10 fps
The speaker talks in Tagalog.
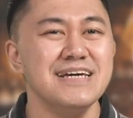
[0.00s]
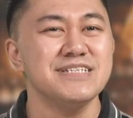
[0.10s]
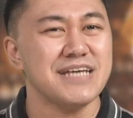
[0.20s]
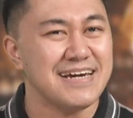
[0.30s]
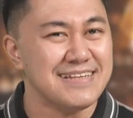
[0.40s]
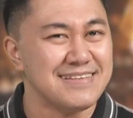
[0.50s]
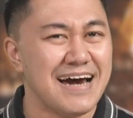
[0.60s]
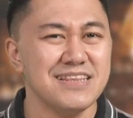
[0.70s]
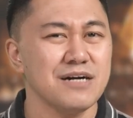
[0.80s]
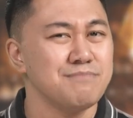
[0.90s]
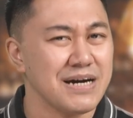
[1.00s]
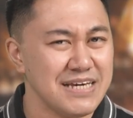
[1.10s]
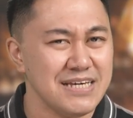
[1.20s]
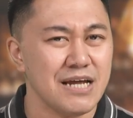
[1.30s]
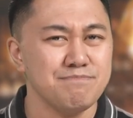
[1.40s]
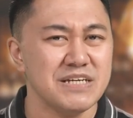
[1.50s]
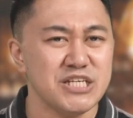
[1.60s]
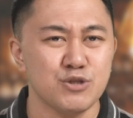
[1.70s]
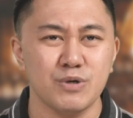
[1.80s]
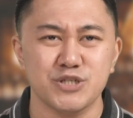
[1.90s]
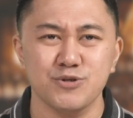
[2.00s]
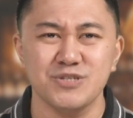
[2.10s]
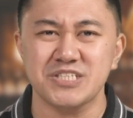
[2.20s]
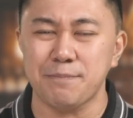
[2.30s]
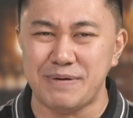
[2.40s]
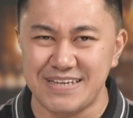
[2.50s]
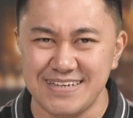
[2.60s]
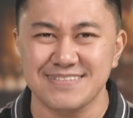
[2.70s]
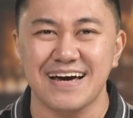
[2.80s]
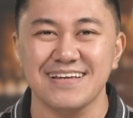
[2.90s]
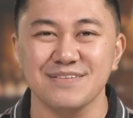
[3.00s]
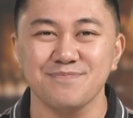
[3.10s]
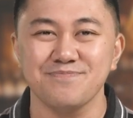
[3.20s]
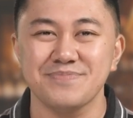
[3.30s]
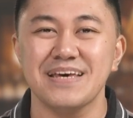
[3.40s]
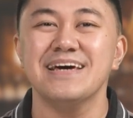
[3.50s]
sa gitna ng mahirap na sitwasyon sa piitan,